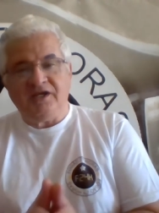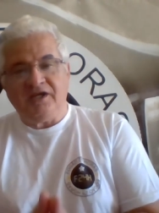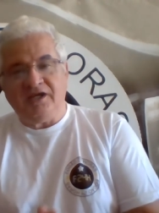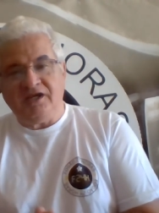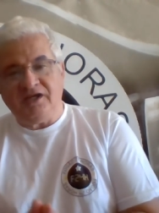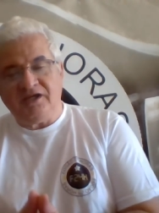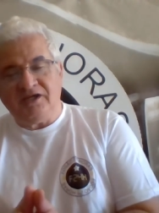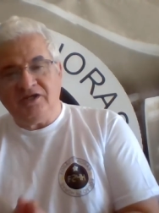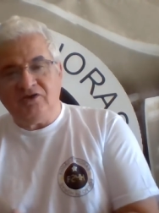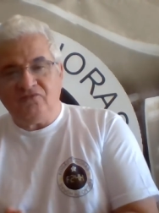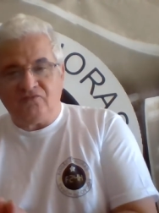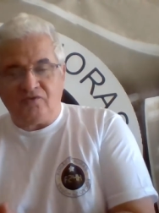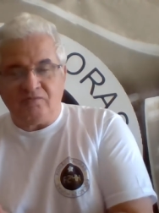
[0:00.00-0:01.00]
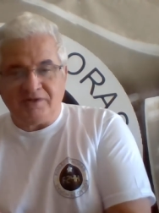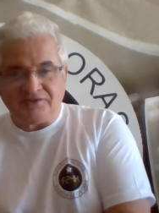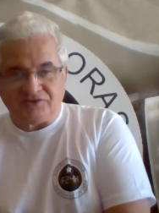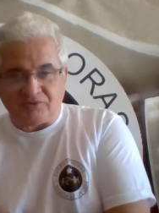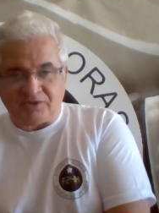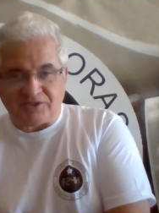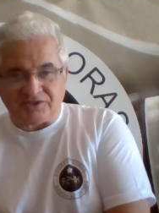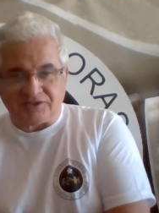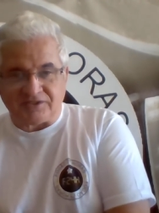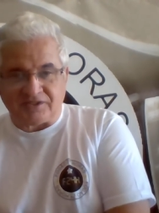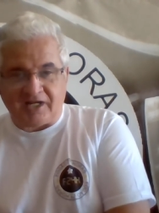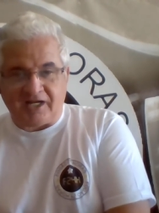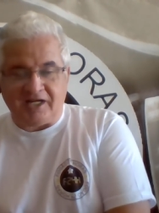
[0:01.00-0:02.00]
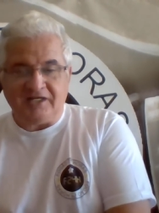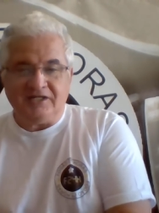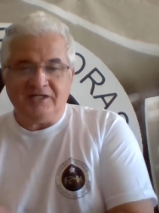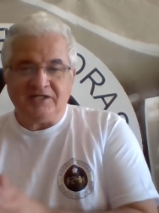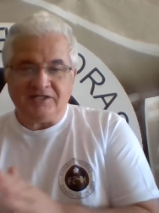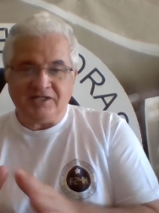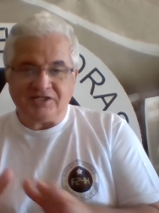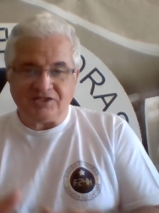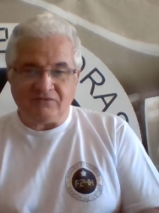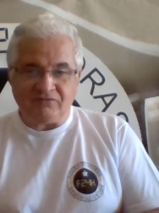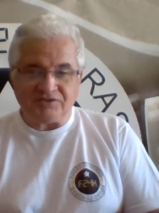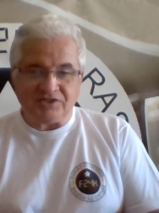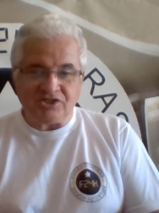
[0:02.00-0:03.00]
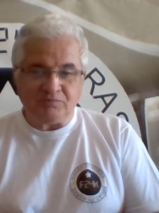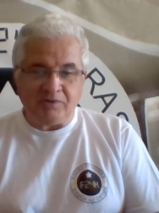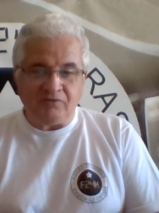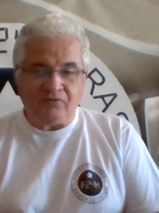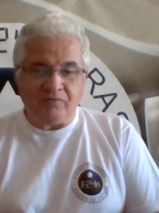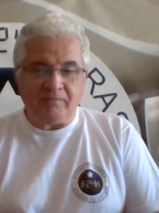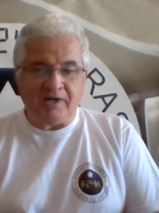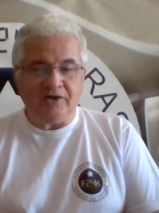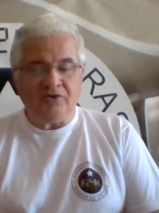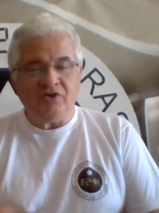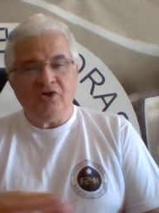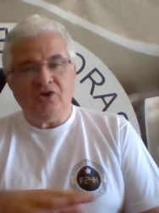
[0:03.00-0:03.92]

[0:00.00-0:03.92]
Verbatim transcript: e informações, tá? Deixar vocês bem informados.